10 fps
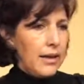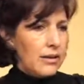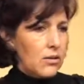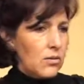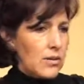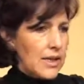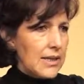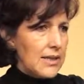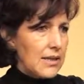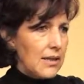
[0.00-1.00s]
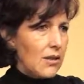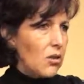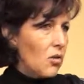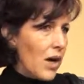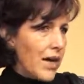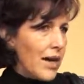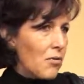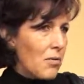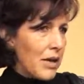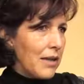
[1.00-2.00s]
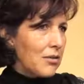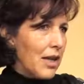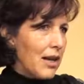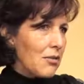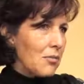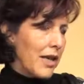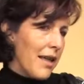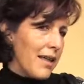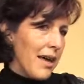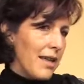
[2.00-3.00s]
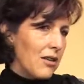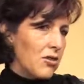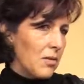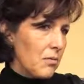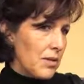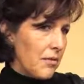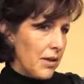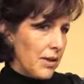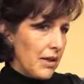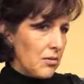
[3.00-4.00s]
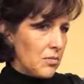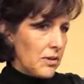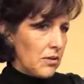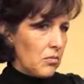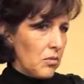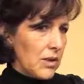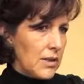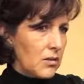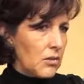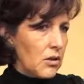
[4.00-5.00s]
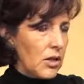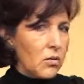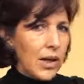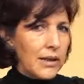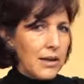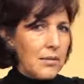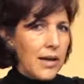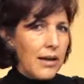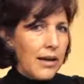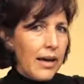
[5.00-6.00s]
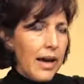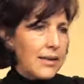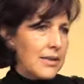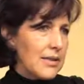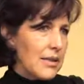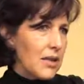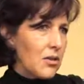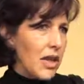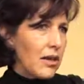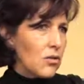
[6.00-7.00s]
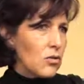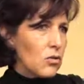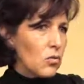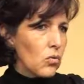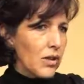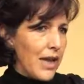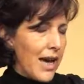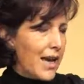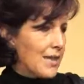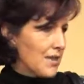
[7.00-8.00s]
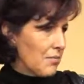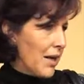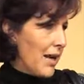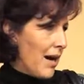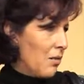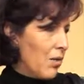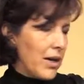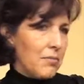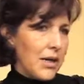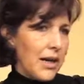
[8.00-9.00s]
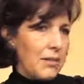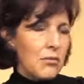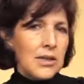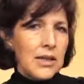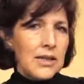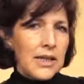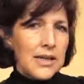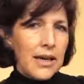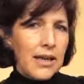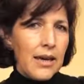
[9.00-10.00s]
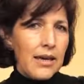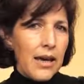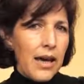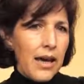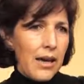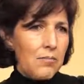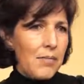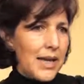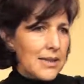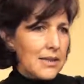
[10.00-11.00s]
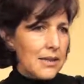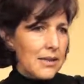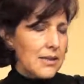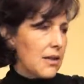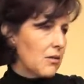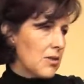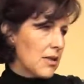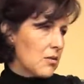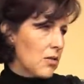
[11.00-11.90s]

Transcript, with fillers: Entonces, no hay agua para toda la comunidad y allí nos vimos afectados pues como institución educativa. Han decidido darnos un día a la semana agua y manejamos en esa sede eh, más de 700